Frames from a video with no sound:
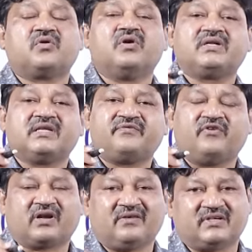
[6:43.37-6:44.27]
ట్వంటీ
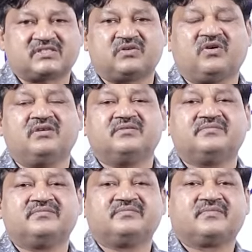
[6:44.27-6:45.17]
ఫోర్ అవర్స్లో
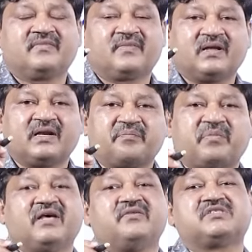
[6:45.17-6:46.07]

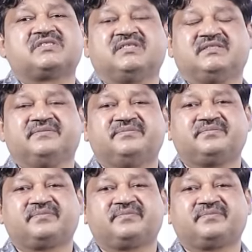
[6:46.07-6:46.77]
రిప్లై వస్తుంది